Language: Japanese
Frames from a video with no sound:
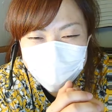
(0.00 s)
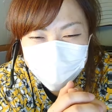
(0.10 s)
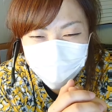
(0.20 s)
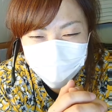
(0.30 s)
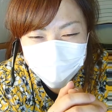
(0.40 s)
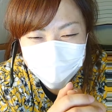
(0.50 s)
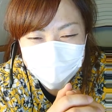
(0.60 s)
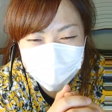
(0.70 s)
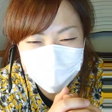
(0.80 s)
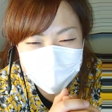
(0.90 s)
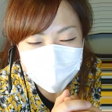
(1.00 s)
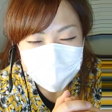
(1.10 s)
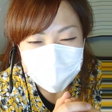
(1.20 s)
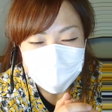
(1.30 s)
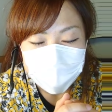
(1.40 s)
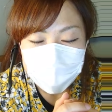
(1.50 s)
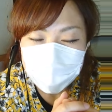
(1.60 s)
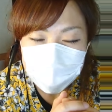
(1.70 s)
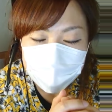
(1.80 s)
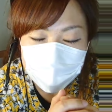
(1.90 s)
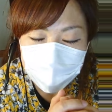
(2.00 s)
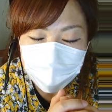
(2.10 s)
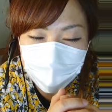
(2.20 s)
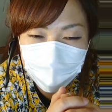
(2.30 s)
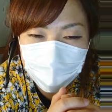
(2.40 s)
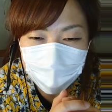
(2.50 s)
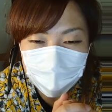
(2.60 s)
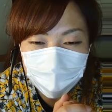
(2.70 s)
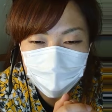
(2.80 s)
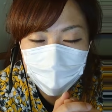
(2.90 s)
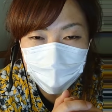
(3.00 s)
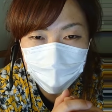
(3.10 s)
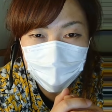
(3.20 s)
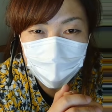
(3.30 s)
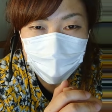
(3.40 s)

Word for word: いと思ったそんな方もいらっしゃるんですよ